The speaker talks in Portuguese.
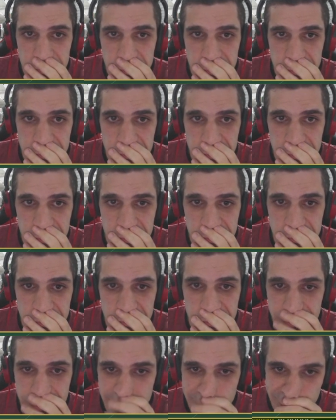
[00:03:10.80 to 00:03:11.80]

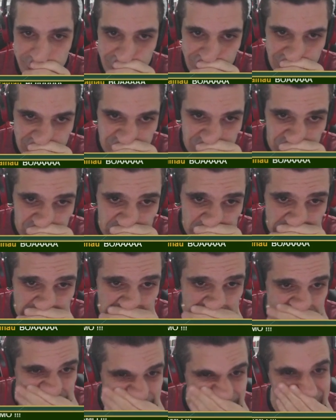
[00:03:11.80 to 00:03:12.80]
Hum, eu vou jogar um
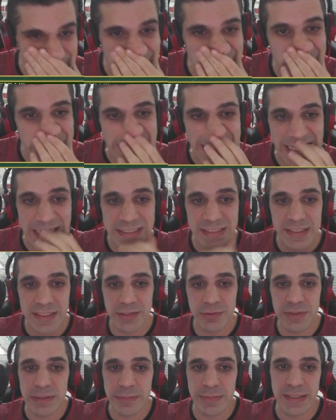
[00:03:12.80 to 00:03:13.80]
lance meio nada aqui,
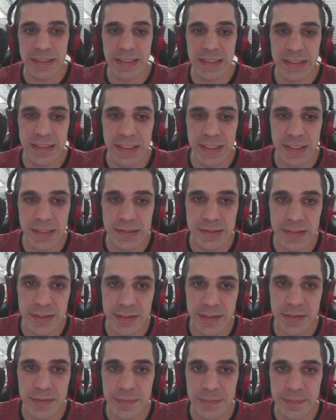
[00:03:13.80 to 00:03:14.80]
um dama D3, sei
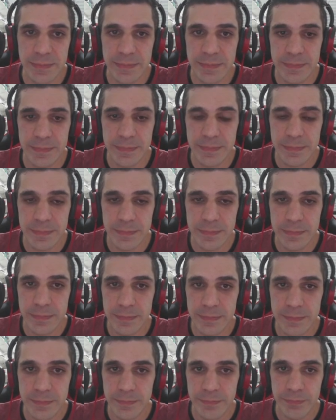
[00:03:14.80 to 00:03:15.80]
lá.
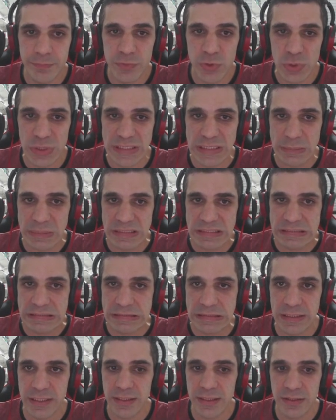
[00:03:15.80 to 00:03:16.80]
Torre tá meio
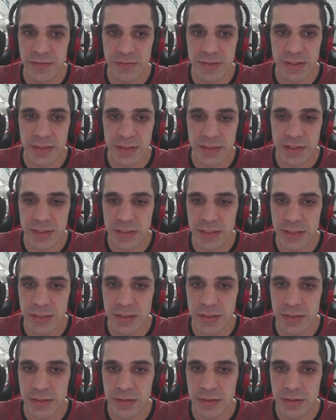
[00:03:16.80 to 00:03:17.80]
estranho, na verdade, aqui,
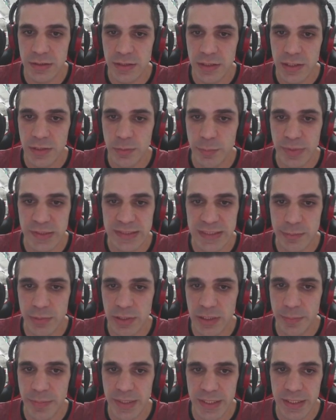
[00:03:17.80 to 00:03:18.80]
né? Passar a
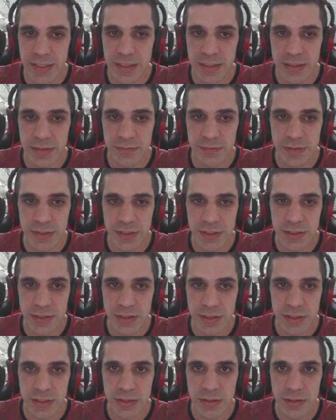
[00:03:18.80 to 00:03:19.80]
bola pra ele, na verdade,
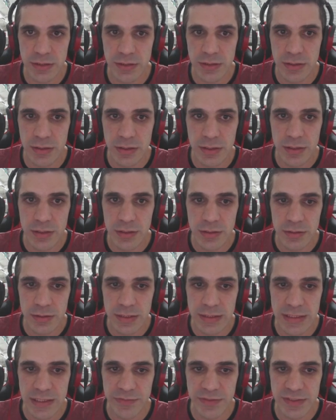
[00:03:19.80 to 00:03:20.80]
aqui.
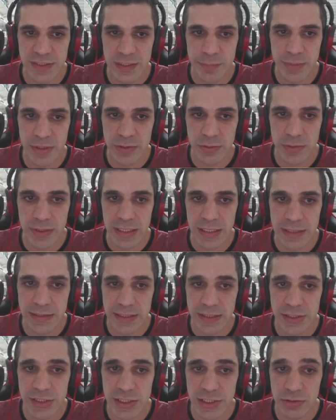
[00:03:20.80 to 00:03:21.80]
Tentar fazer ele pendurar. Ele
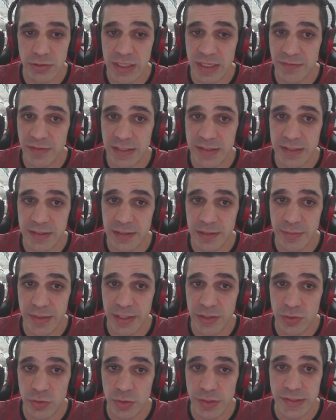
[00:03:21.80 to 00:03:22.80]
tá tirando o cavalo atacando minha
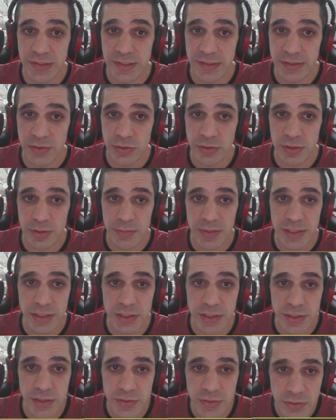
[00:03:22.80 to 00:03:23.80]
torre. Esqueci totalmente
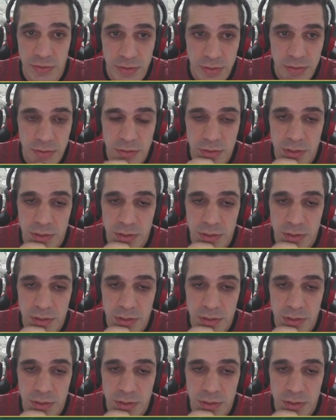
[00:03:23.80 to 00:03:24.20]
disso, né?